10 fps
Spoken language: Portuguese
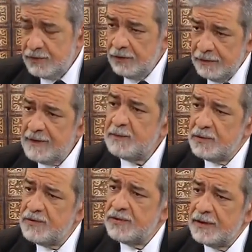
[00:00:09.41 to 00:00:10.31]
O senhor tem se
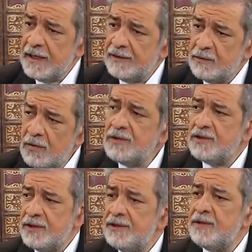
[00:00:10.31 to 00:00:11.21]
posicionado
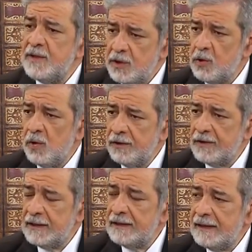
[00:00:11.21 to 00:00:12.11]
consistentemente
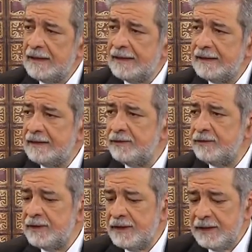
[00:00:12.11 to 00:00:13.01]
contra,
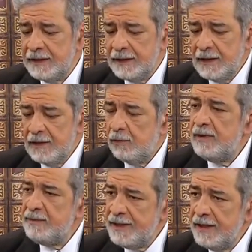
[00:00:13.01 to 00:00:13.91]
alegando que
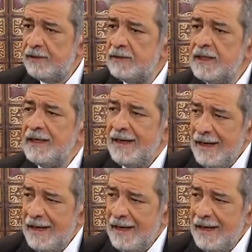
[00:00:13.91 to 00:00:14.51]
o embrião